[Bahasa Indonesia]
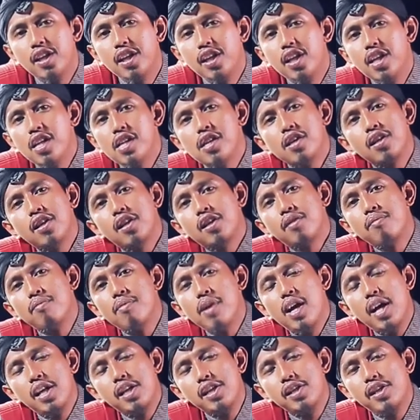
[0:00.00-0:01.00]
ini kita
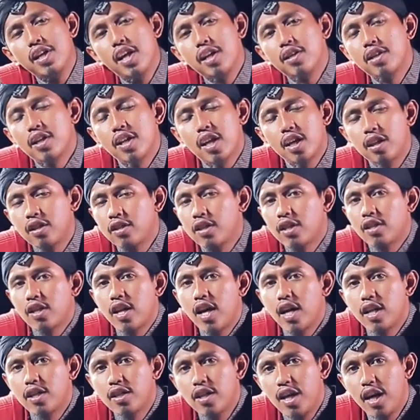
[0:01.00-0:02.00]
kembali di acara kisah
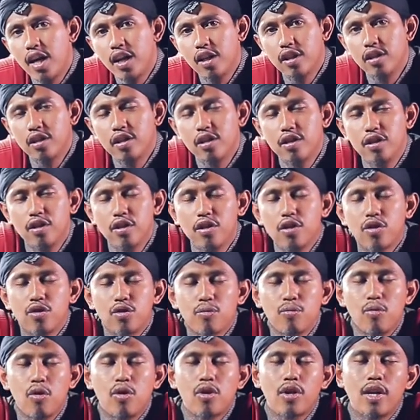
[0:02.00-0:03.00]
teladan.
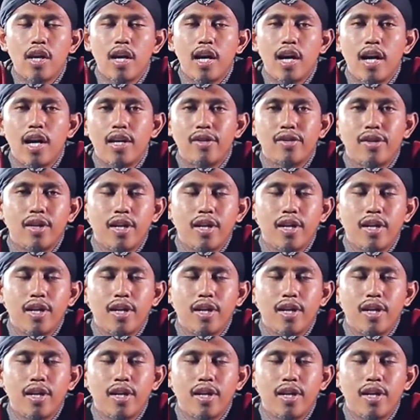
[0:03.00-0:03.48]
Semoga